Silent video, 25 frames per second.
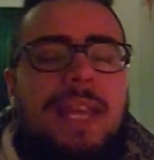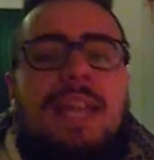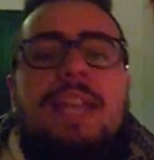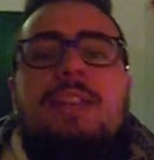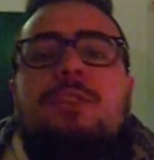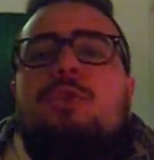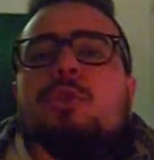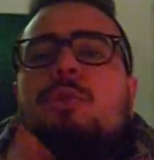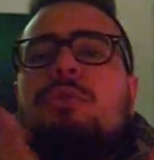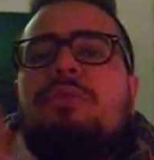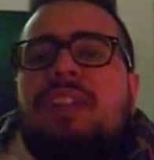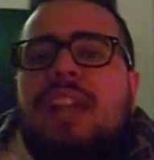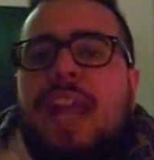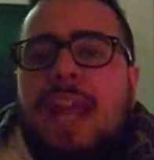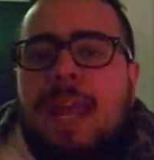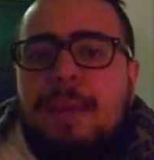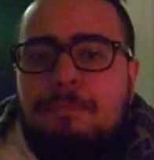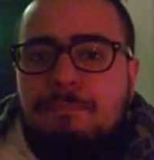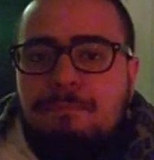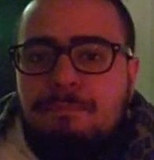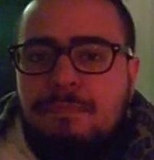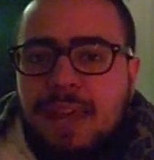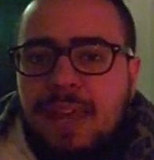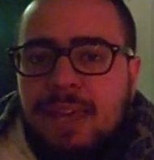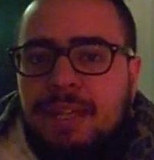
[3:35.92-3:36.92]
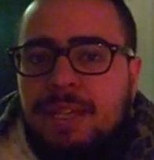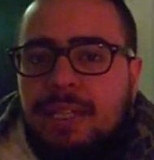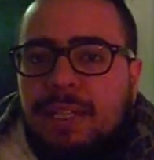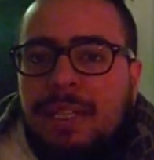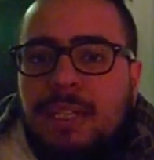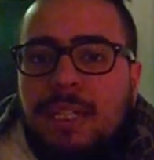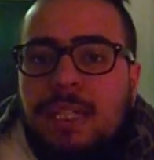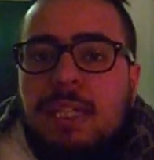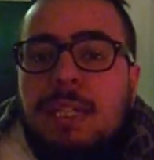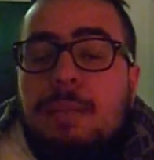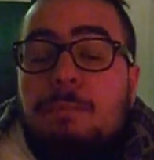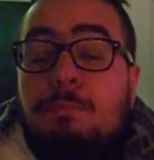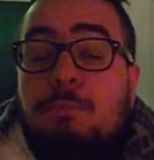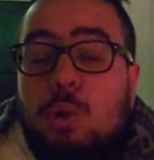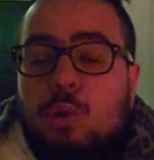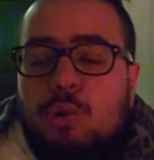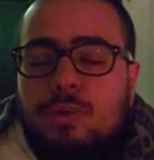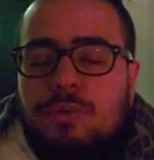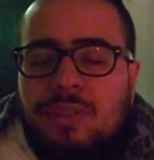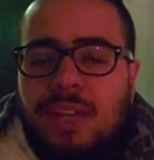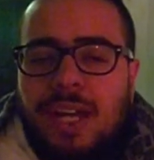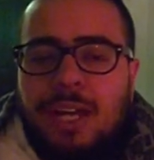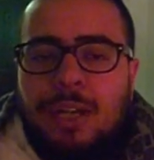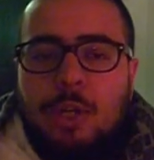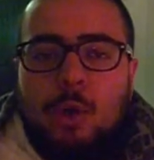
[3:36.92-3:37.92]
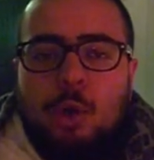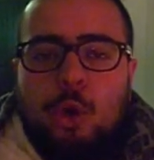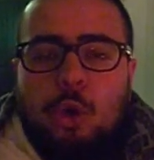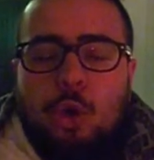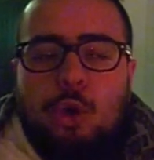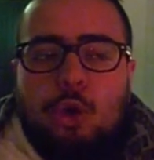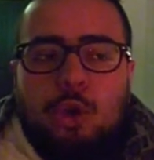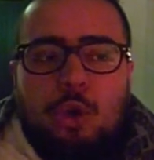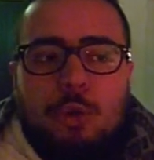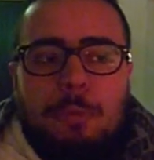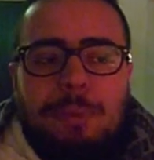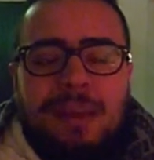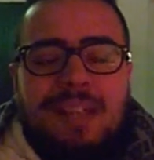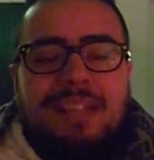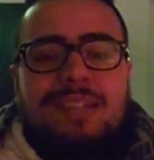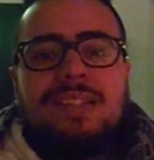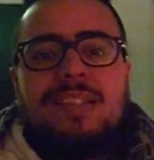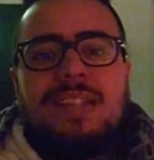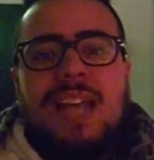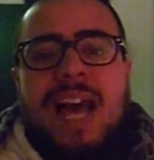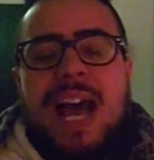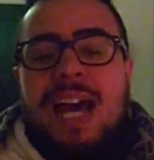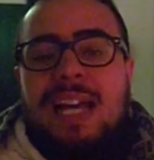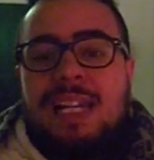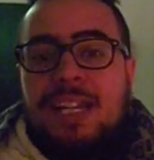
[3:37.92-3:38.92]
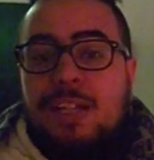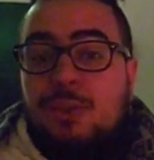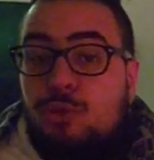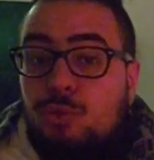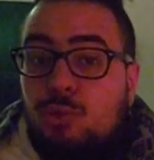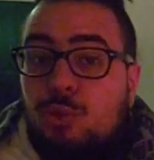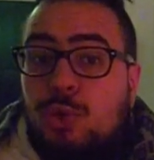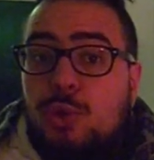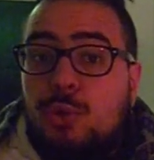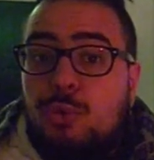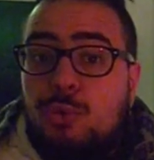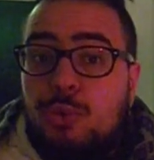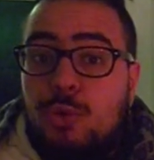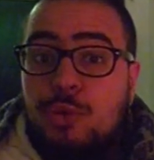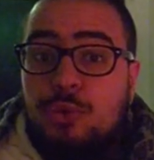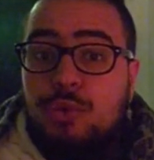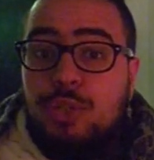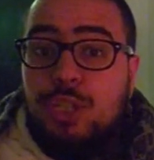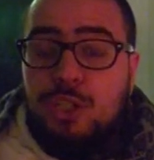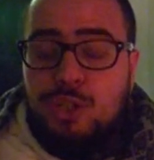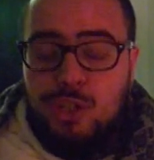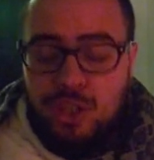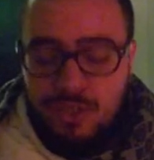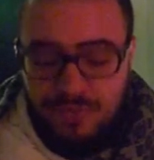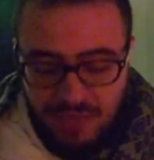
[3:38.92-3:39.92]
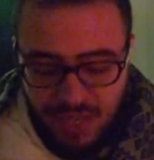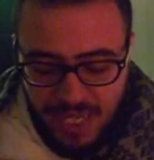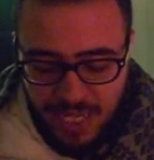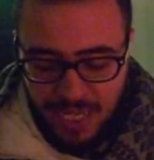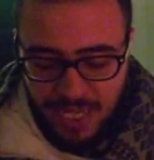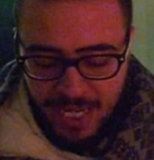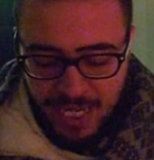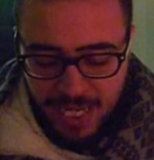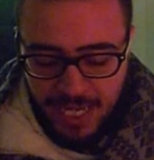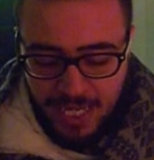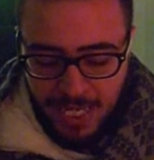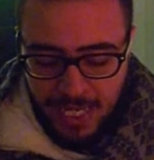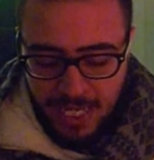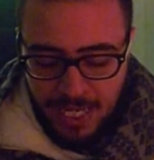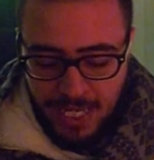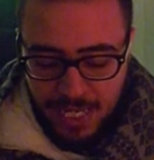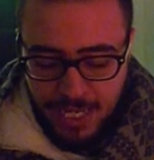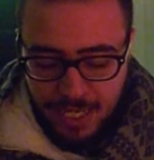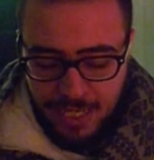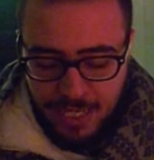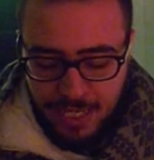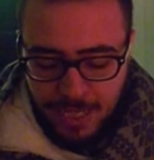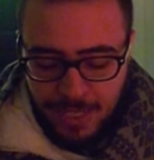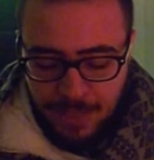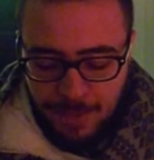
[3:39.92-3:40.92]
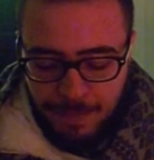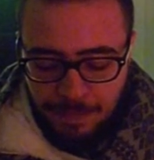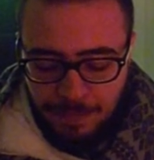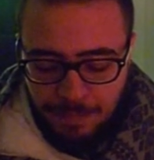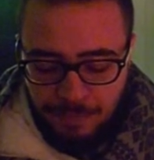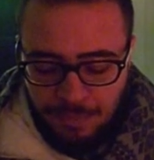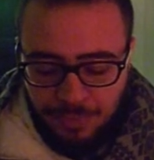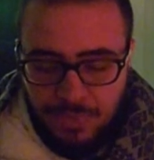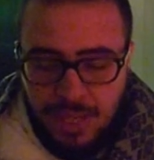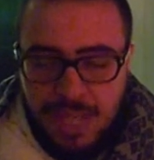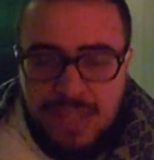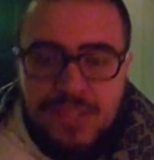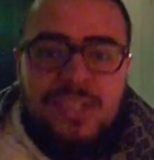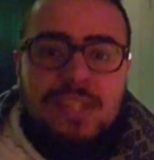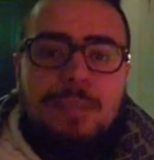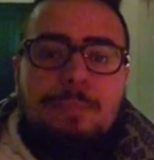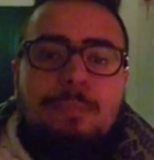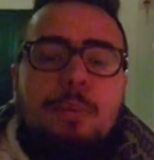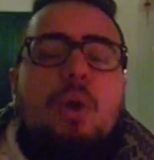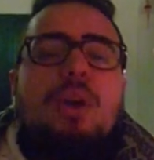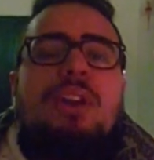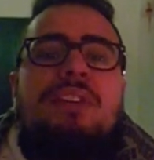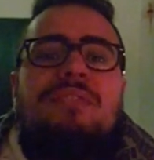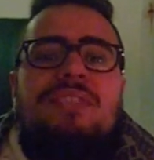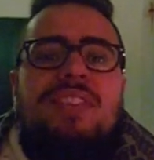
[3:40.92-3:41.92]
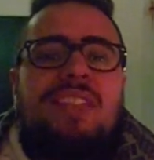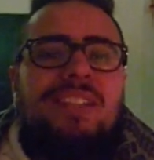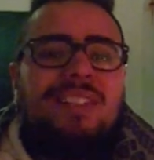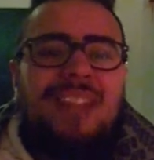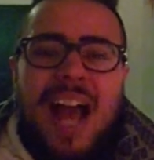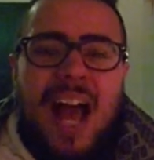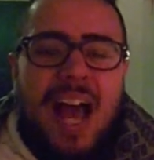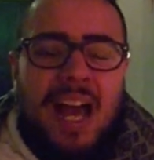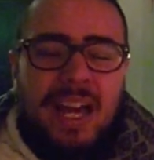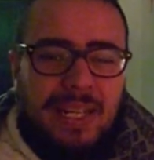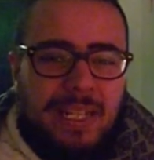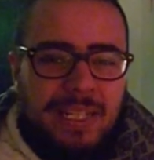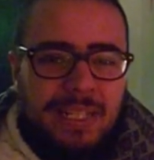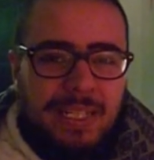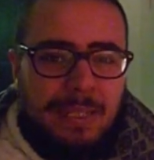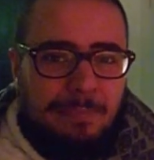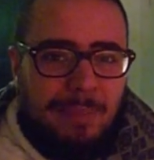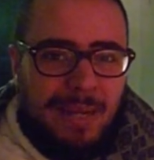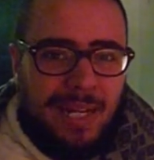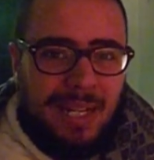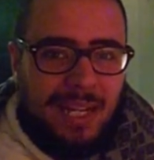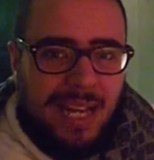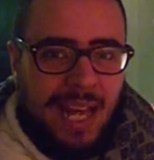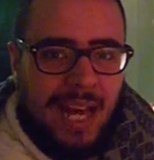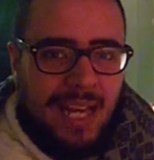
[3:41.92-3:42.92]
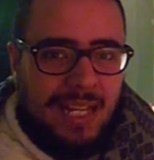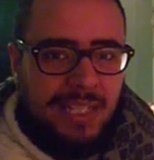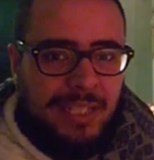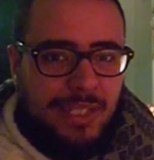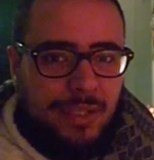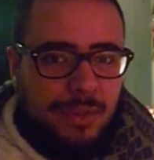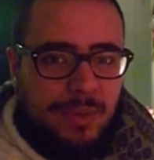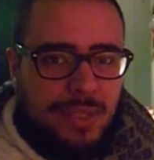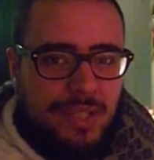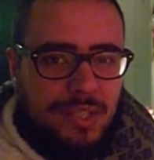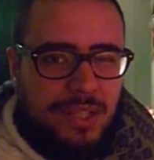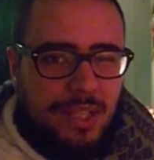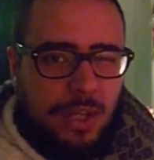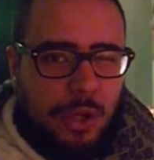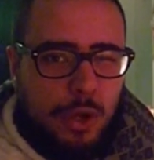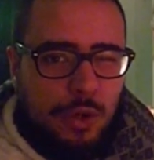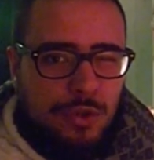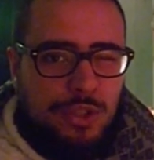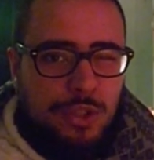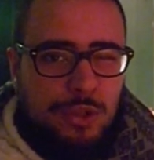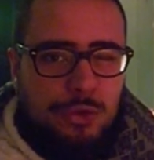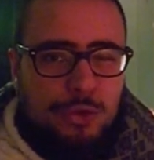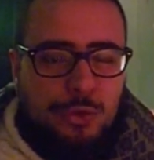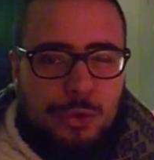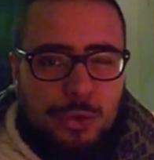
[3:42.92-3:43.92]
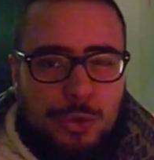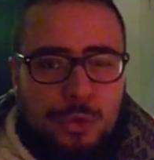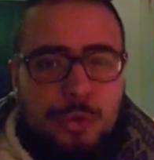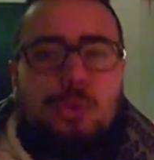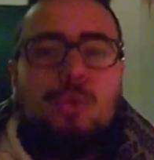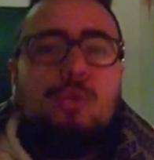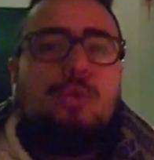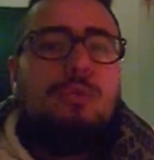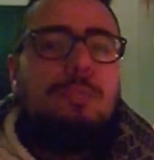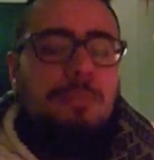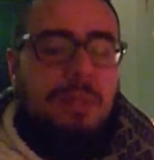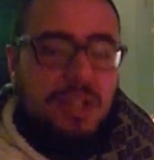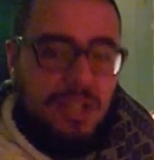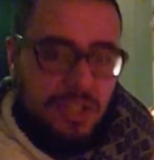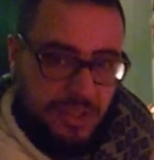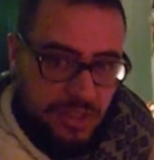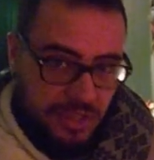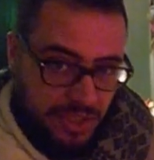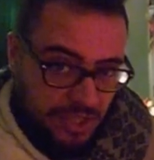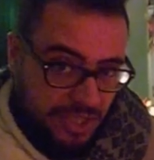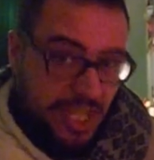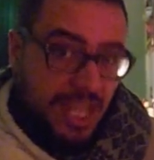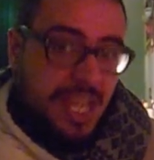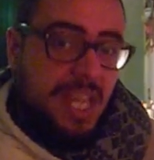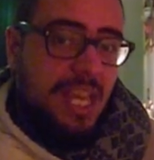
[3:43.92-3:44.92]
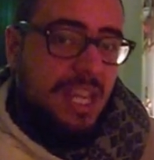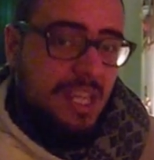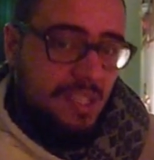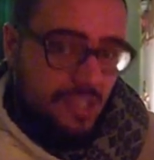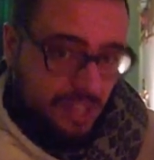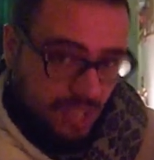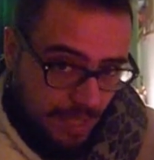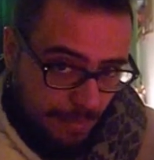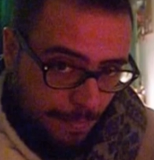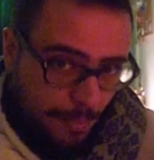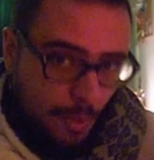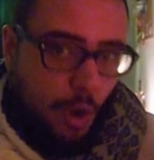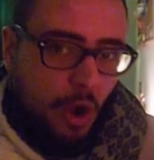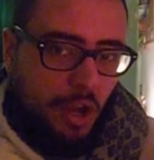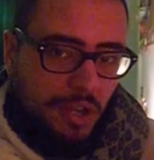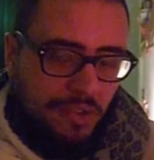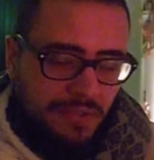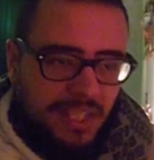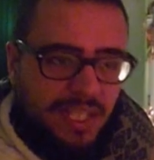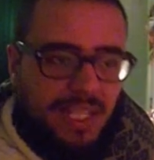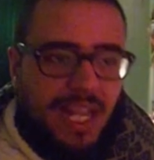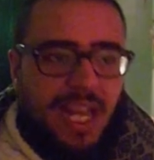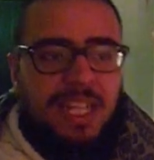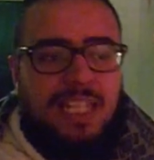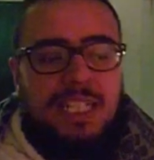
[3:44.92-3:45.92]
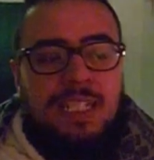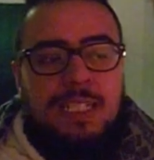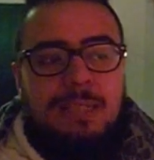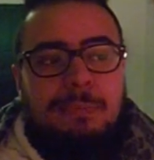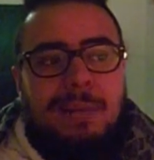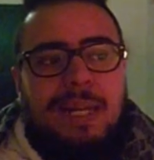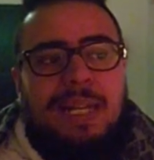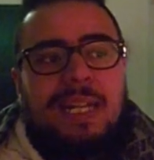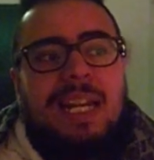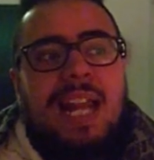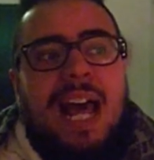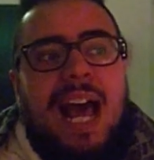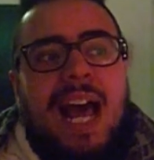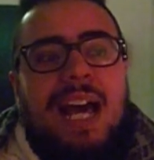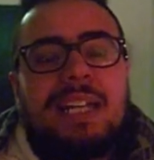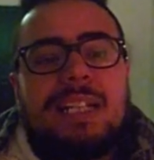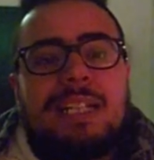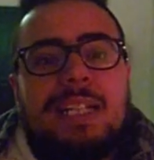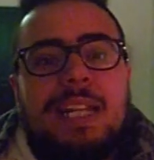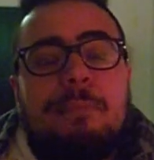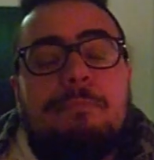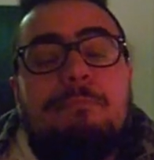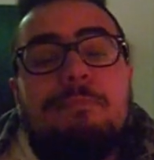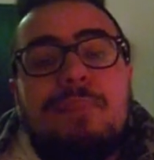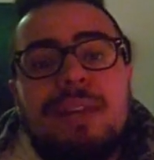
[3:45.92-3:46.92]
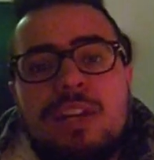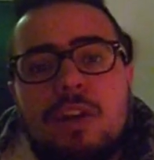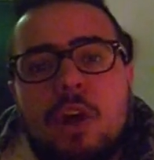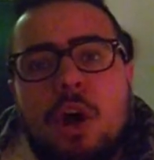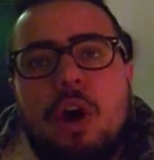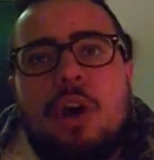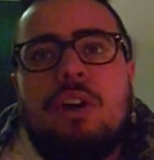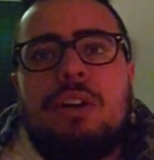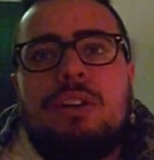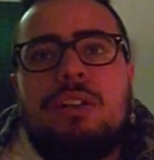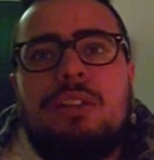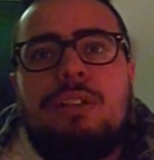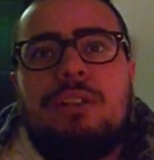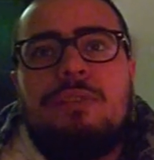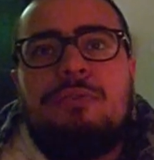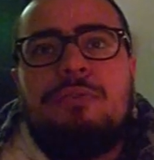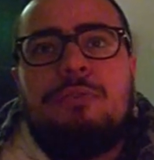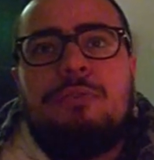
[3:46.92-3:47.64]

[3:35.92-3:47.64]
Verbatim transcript: che dovrebbe bontà loro passare sulle unioni civili. Eh, si può evitare di parlare di queste cose su YouTube? Sì, si può evitare di parlarne, però